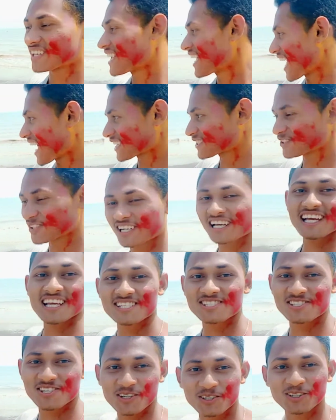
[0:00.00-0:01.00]
একসঙ্গে এসেছি
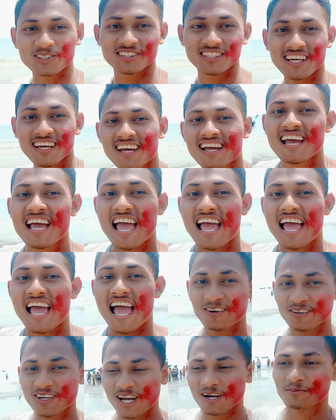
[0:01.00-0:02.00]
ঘুরতে এখন
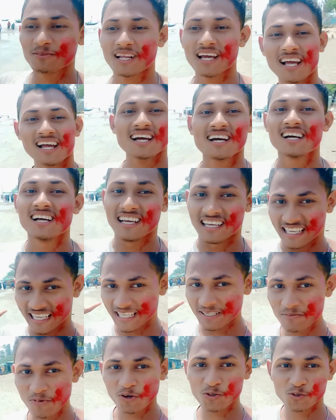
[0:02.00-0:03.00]
আমরা এই
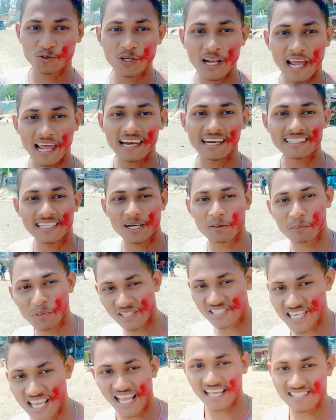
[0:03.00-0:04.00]
মৌসুমি আইল্যান্ডের বিচে
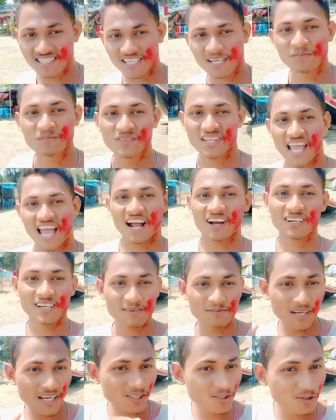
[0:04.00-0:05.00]
আছি এখন আমরা
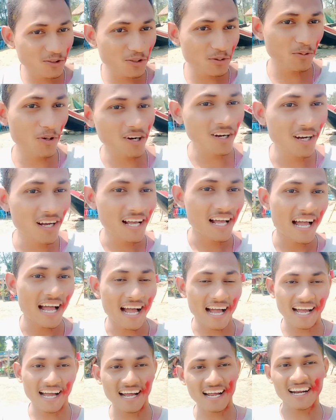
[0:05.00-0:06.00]
ঘুরবো
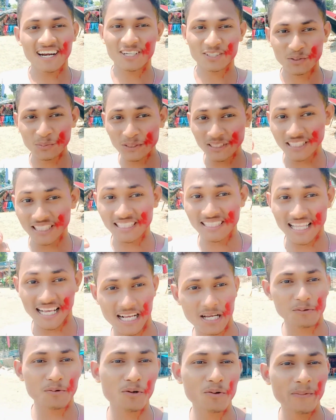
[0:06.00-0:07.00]
আর তোমাদেরকে দেখাবো
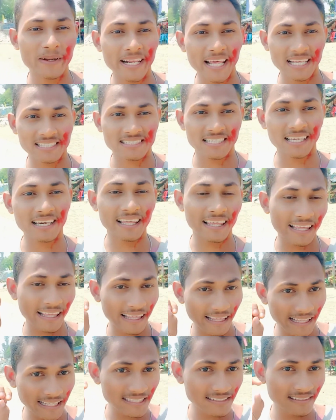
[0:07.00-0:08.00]
মানে আজকের এই
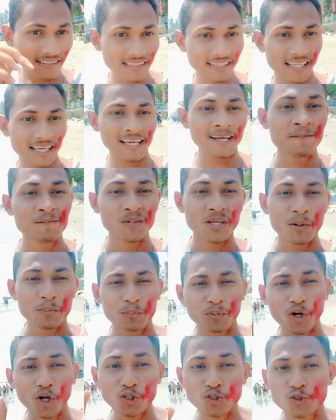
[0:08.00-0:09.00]
দিনে
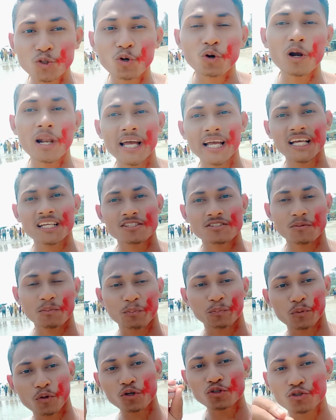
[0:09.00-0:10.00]
প্রচুর লেগে
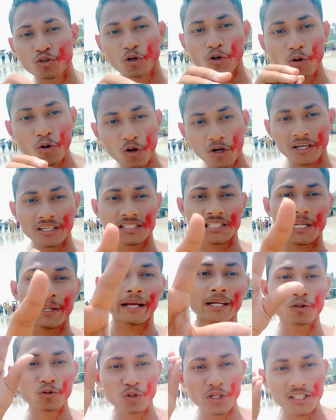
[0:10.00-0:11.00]
প্রচুর লোক এসে হয়
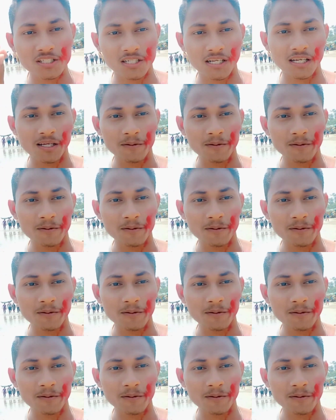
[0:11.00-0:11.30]
ট্যুরিস্টে